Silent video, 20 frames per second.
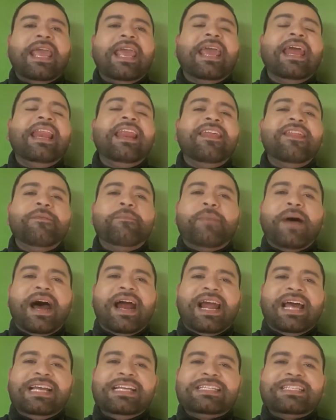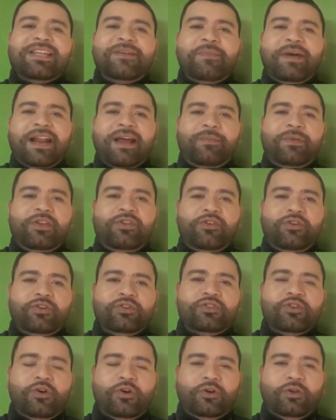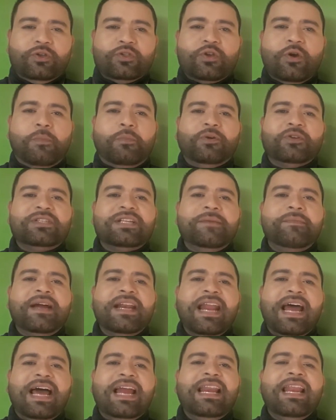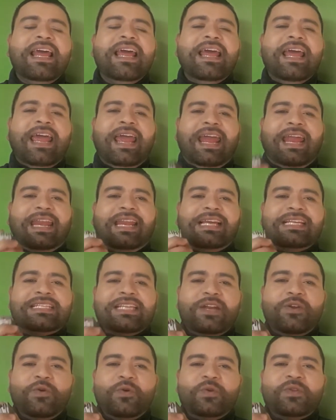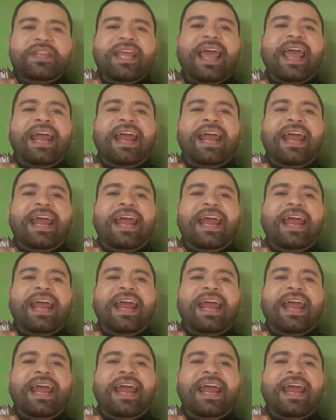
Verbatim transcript: qué le depara este maravilloso horóscopo semanal en la salud,